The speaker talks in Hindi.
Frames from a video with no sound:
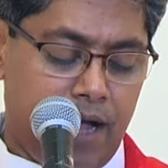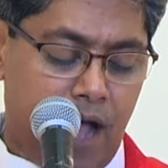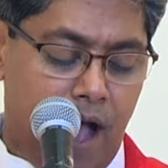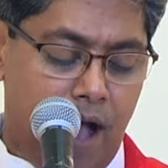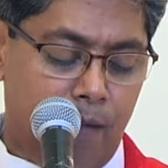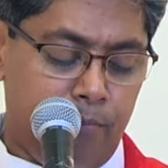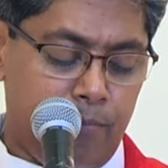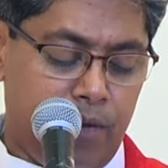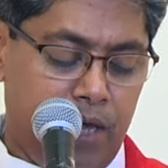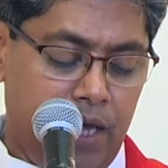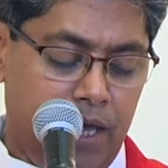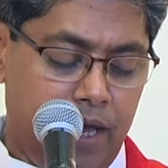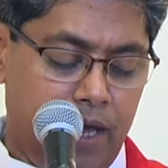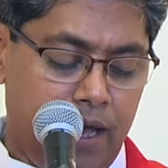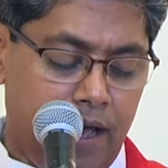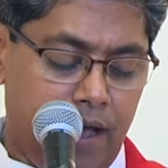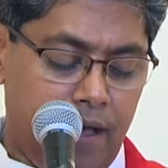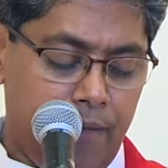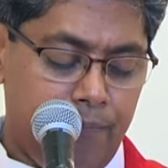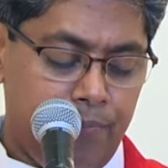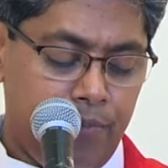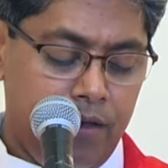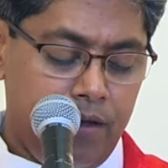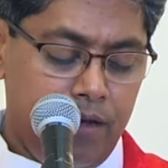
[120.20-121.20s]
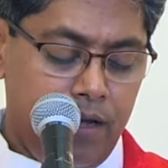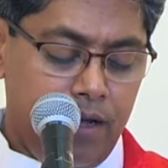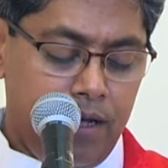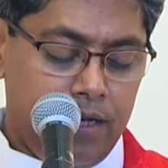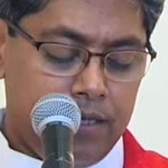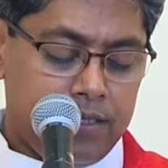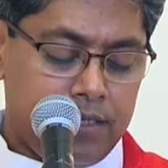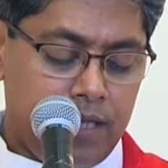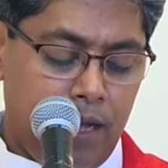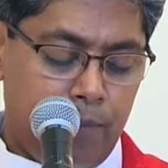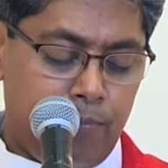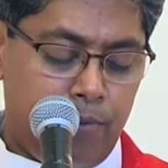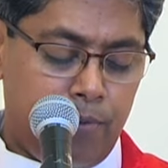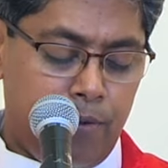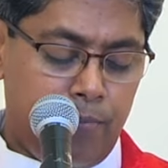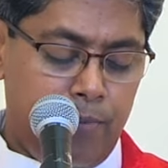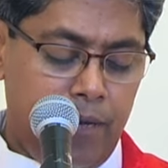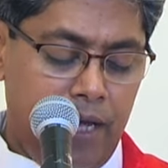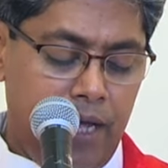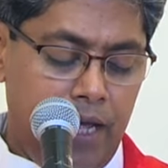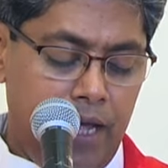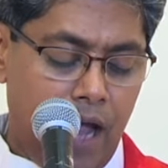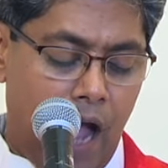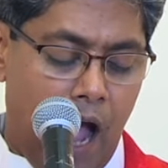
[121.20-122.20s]
काम किया तब
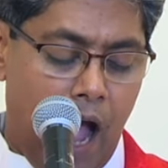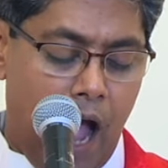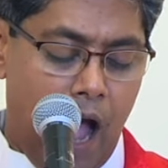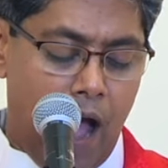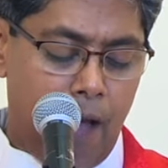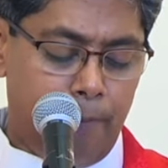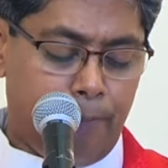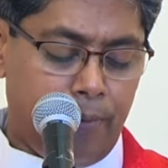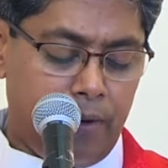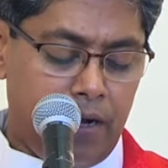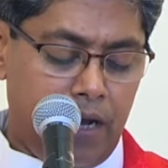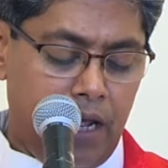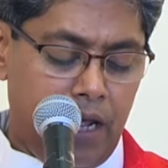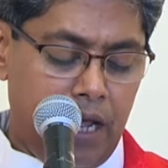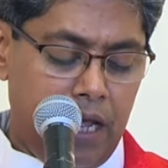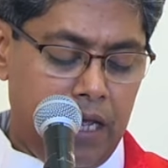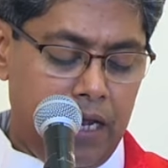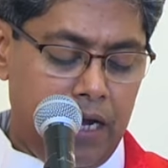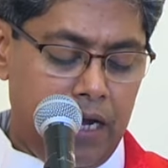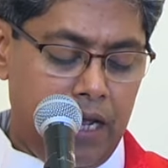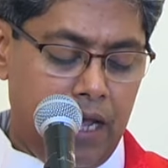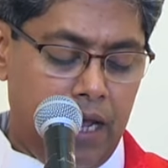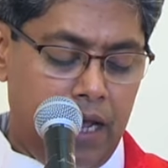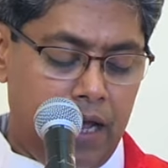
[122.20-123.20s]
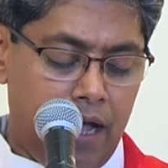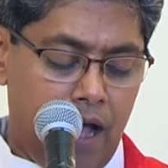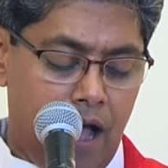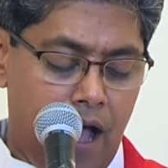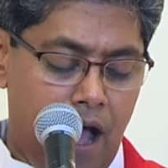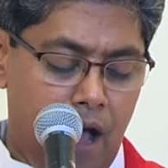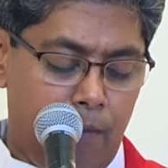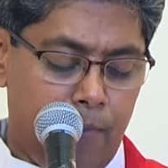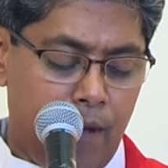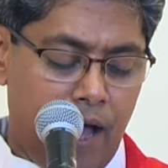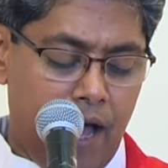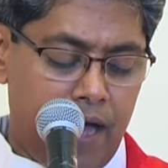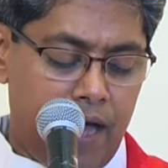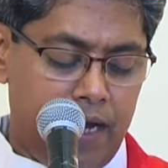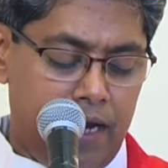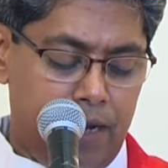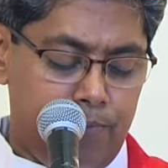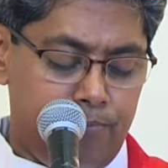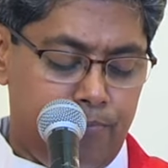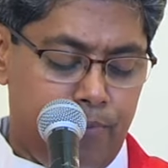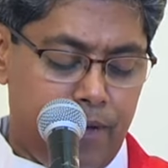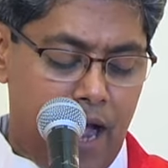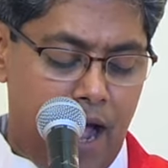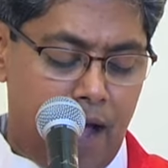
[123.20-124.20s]
भी आपने इन्हें हमारे
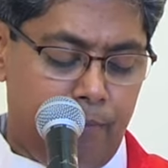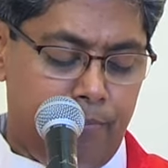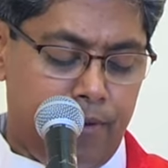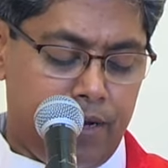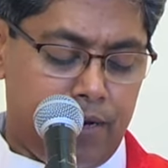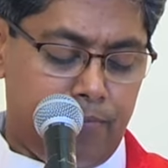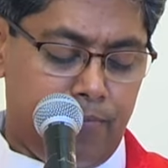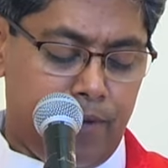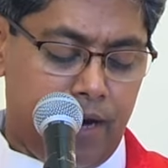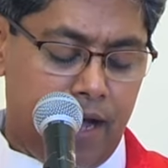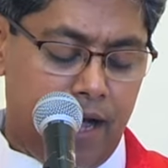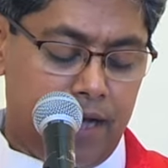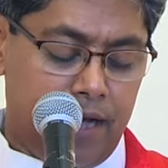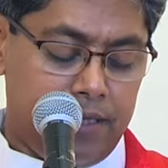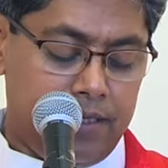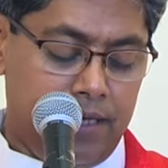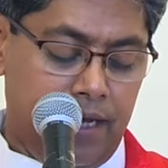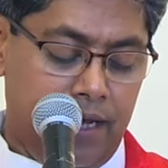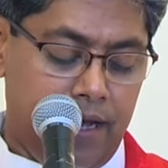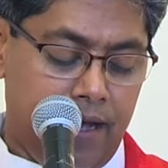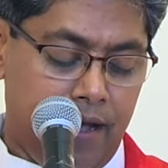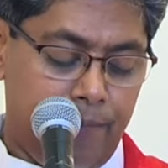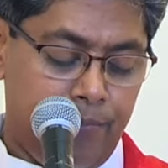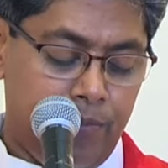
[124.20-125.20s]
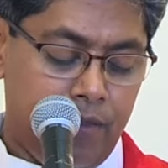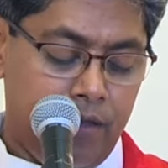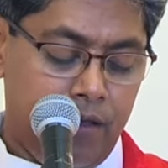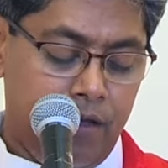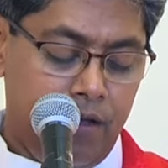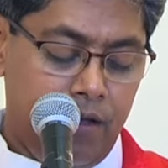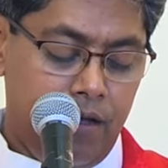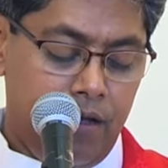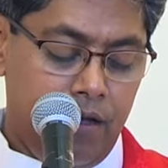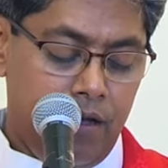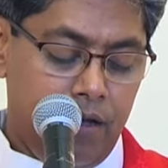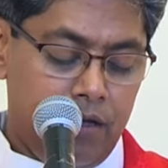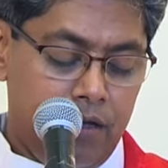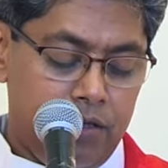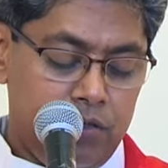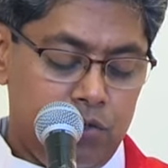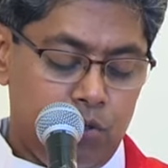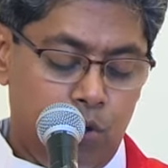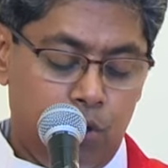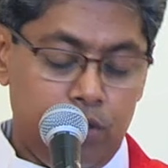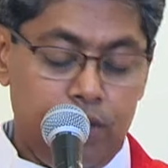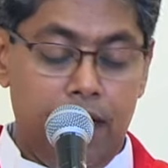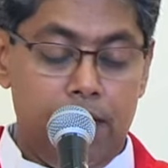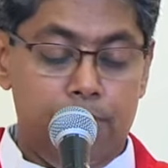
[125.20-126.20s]
बराबर बना दिया
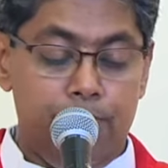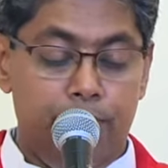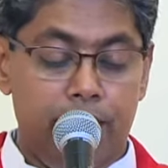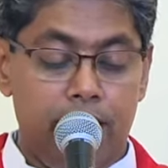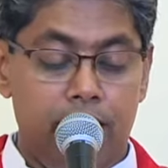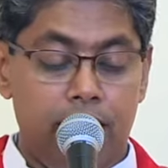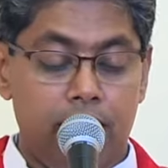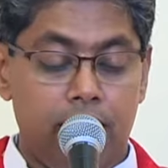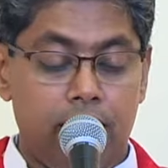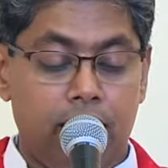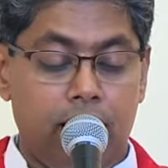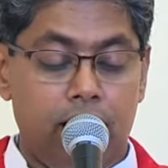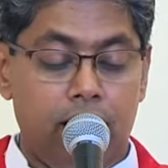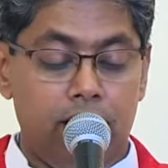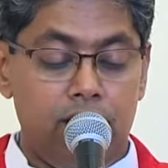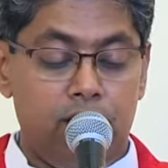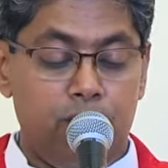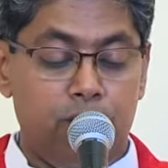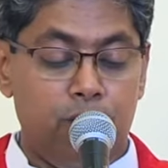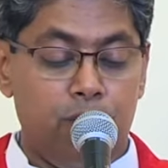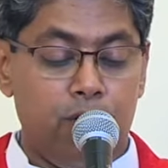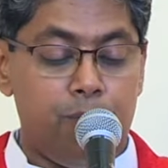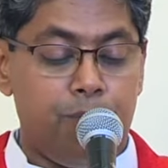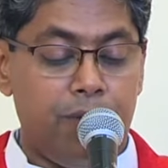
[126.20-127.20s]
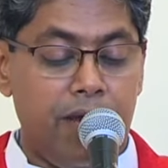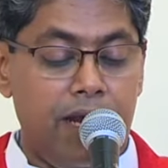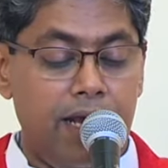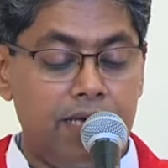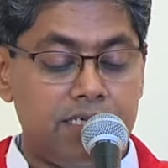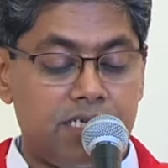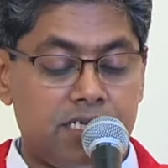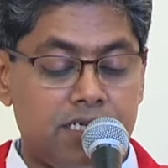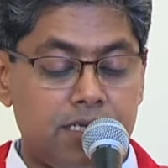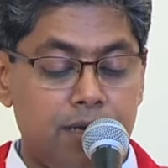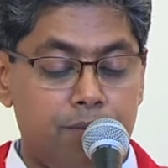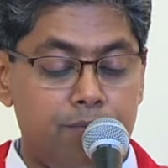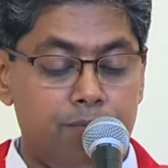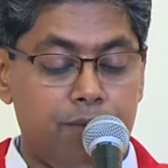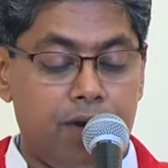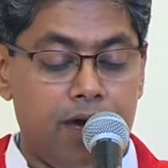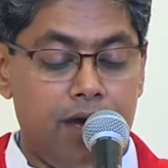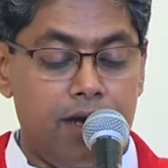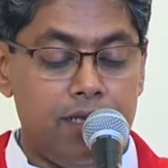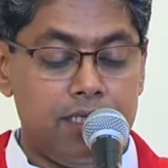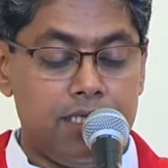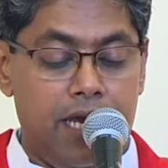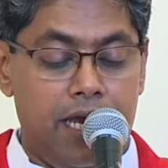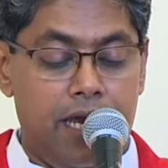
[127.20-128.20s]
जो दिन भर कठोर परिश्रम
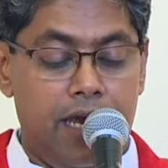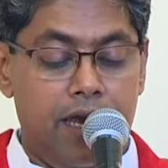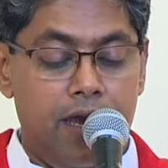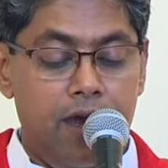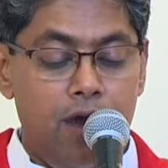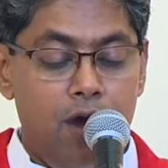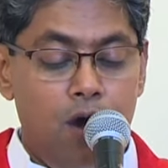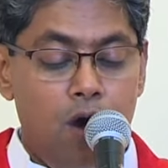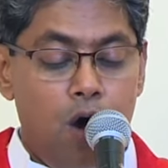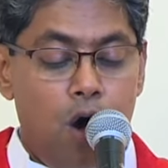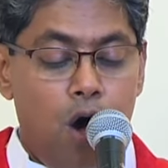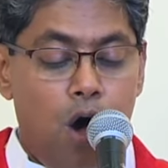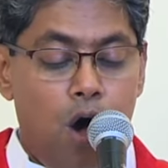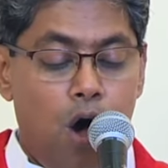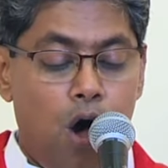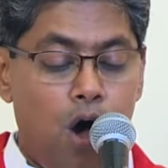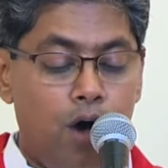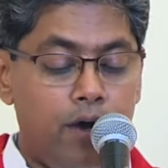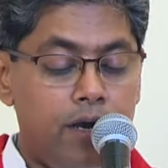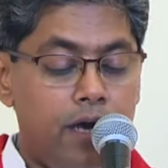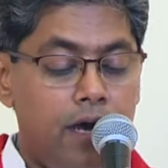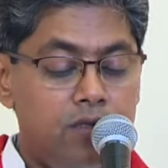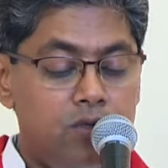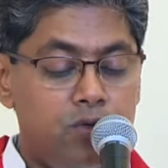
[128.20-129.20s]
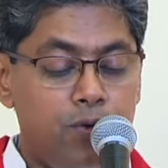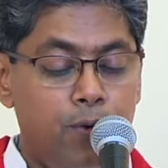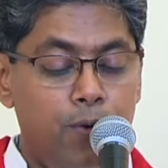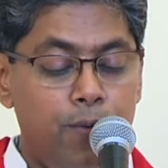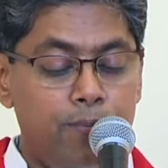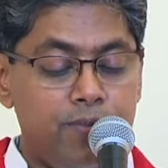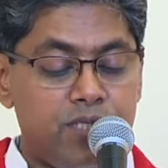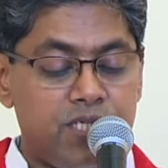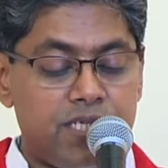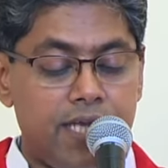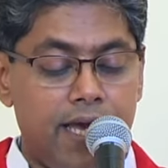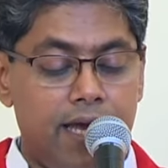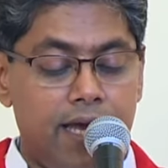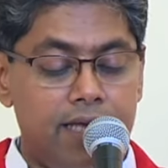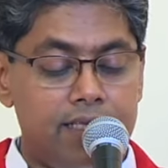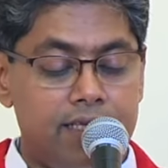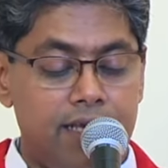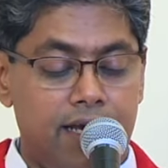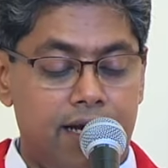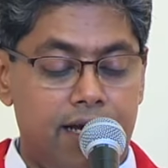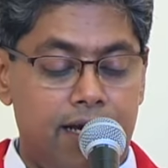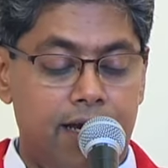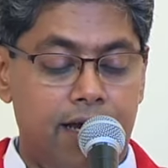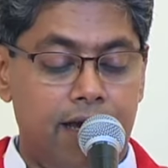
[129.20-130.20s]
करते और धूप
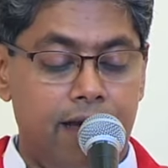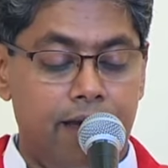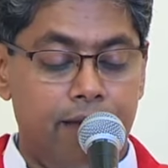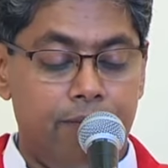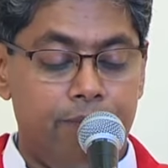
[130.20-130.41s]
सहते रहे